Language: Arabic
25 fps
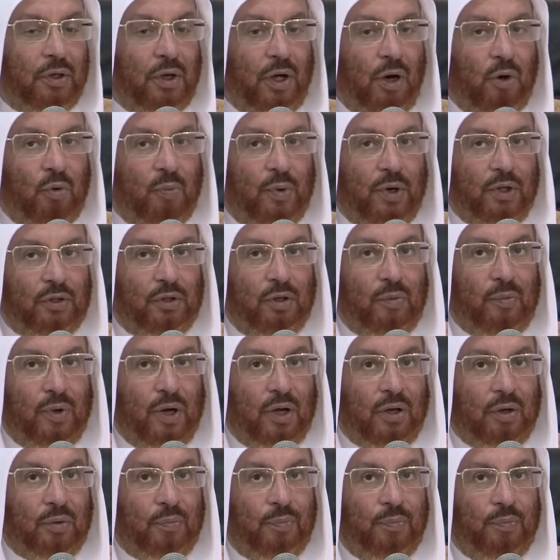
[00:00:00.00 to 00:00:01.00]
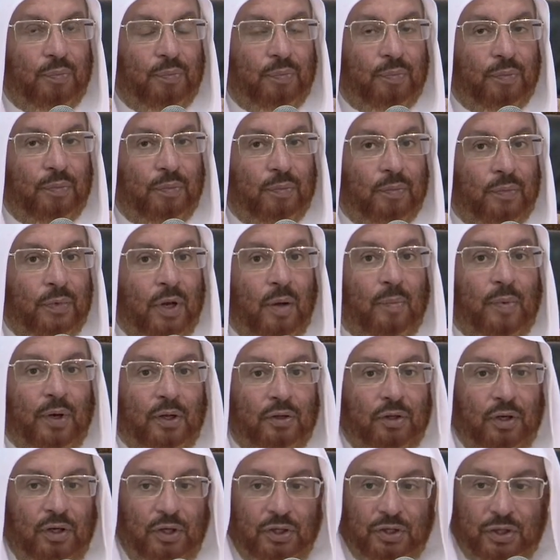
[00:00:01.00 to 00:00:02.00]
أو بعد المغرب لا
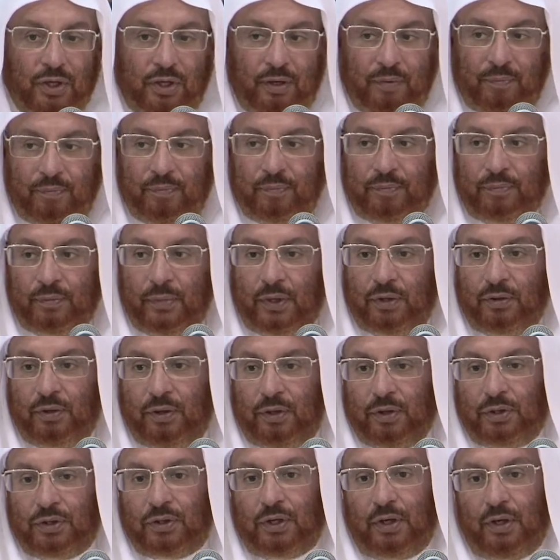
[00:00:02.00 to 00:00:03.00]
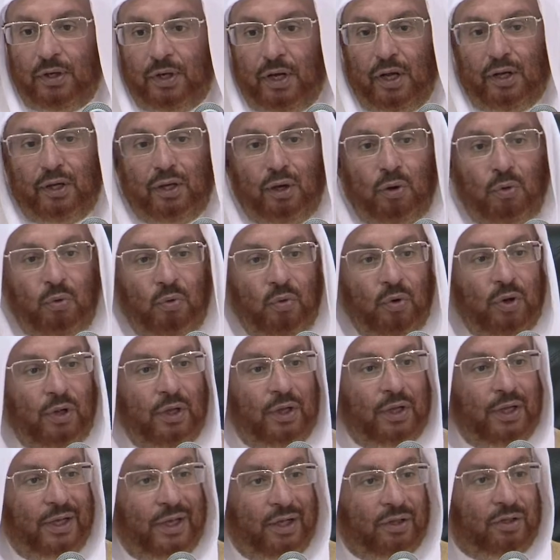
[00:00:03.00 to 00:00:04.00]
بعد العشاء بعد العشاء لأنه
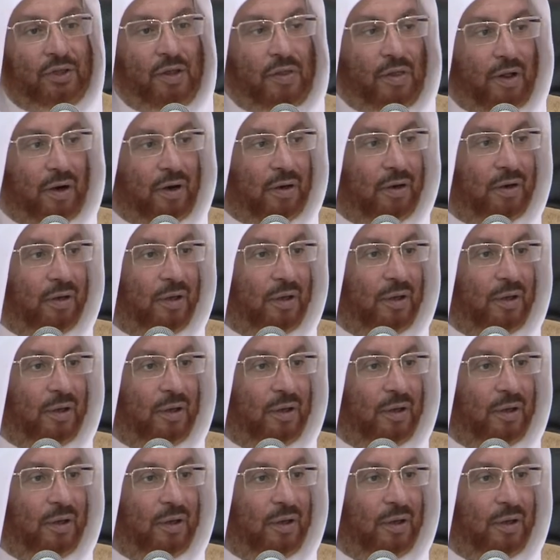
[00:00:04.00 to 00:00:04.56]
اعتذر